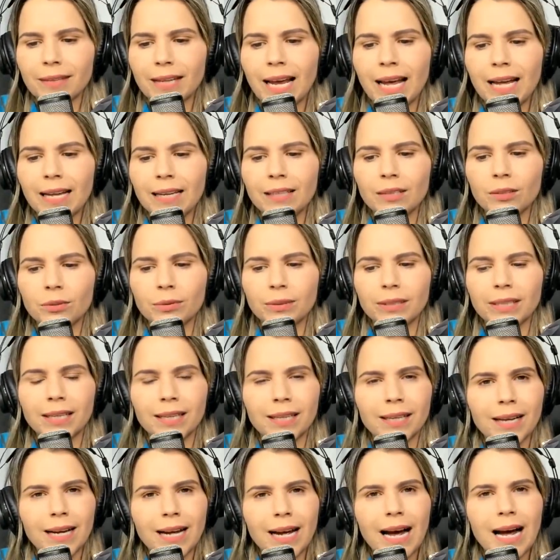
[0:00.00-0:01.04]
Aleluia.
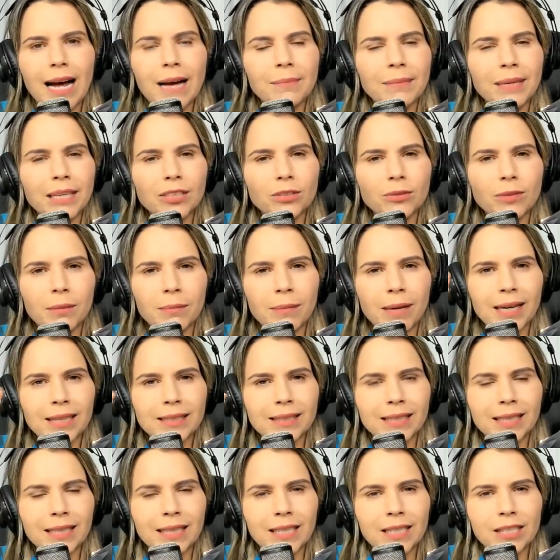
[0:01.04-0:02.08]
Amado,
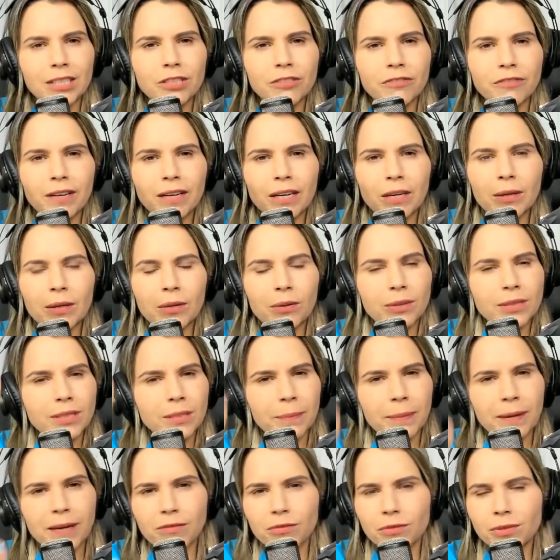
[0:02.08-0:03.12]
amada, deixa eu falar uma coisa
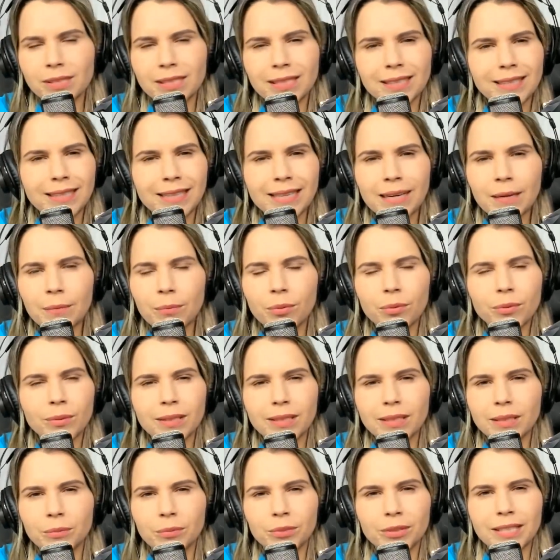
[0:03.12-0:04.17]
para você. Tenha bom
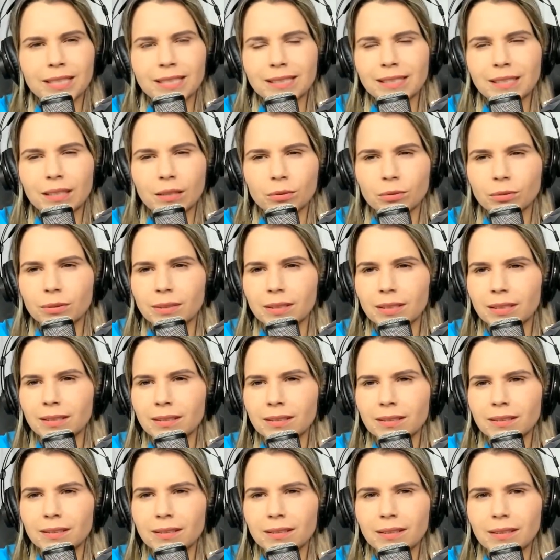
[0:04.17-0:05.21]
ânimo nesta luta.
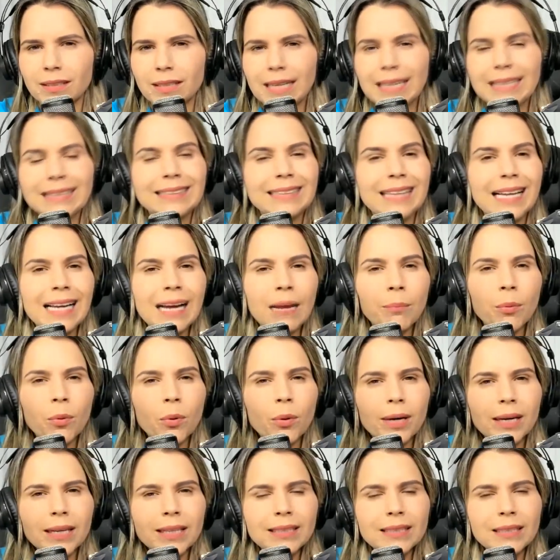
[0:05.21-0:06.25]
Tenha
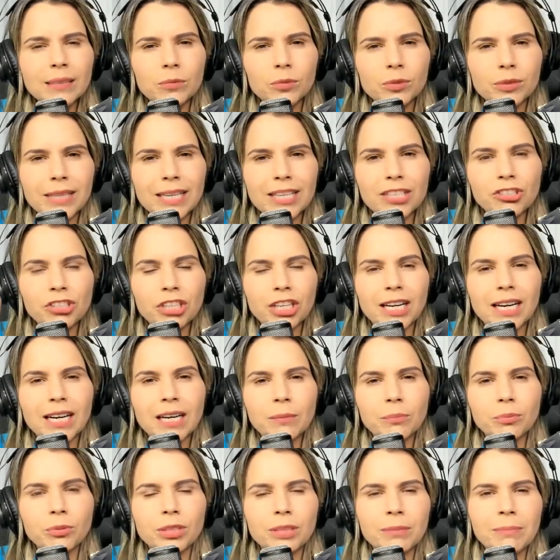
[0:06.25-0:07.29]
bom ânimo neste
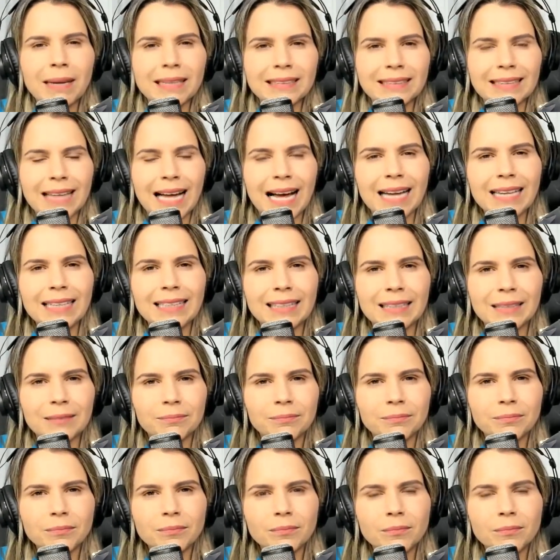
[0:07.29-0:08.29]
campo de batalha.